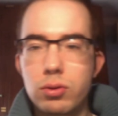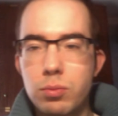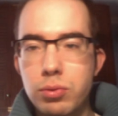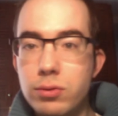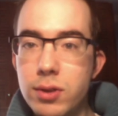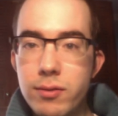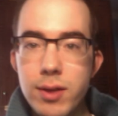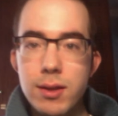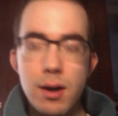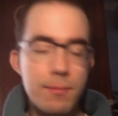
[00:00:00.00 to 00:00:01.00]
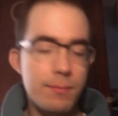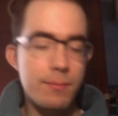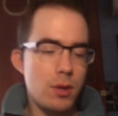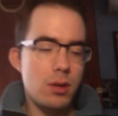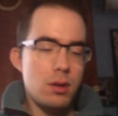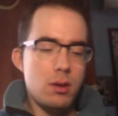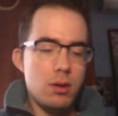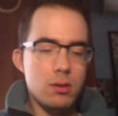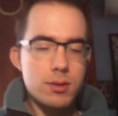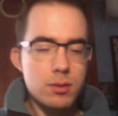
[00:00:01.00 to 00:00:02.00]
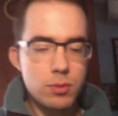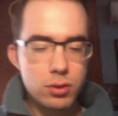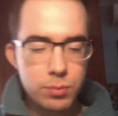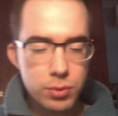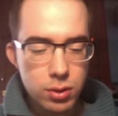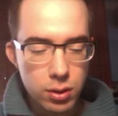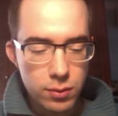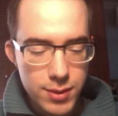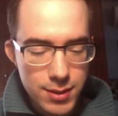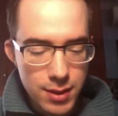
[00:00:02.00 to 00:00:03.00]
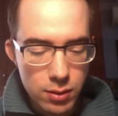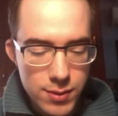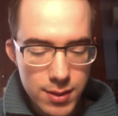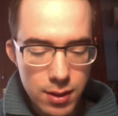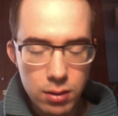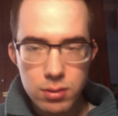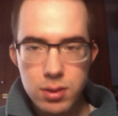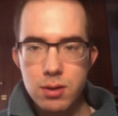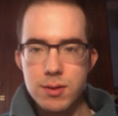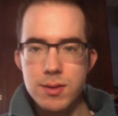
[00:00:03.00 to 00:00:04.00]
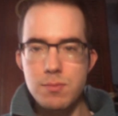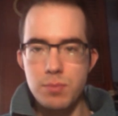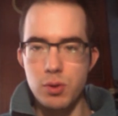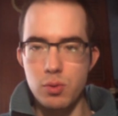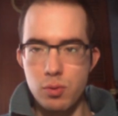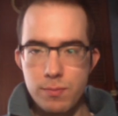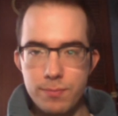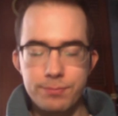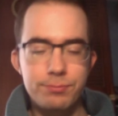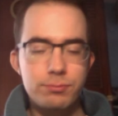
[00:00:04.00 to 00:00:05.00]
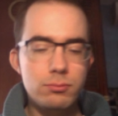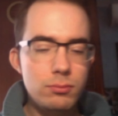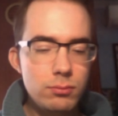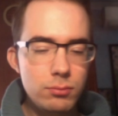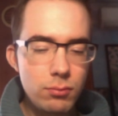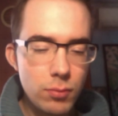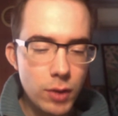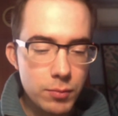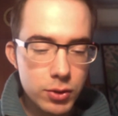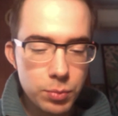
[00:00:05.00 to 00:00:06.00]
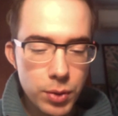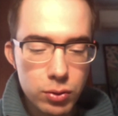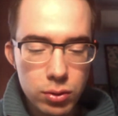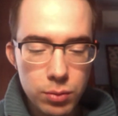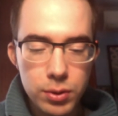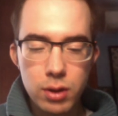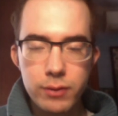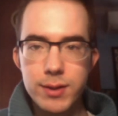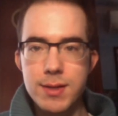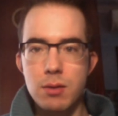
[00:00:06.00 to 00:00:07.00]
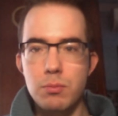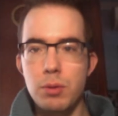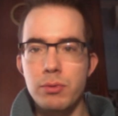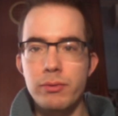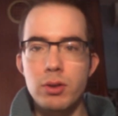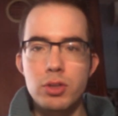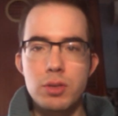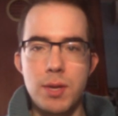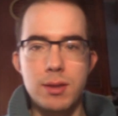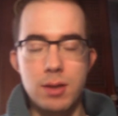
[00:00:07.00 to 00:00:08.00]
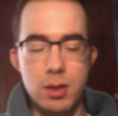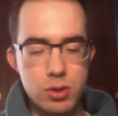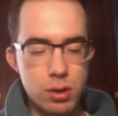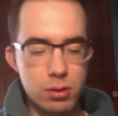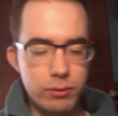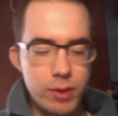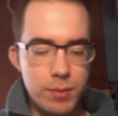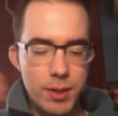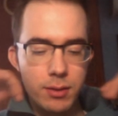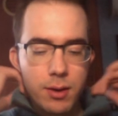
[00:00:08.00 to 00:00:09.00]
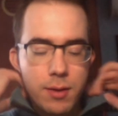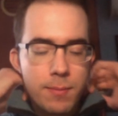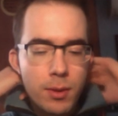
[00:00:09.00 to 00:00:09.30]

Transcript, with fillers: punti vita. In questo modo potrò acquistare un sacco di cose in più ma soprattutto potrò avanzare un po' più velocemente nel gioco ovviamente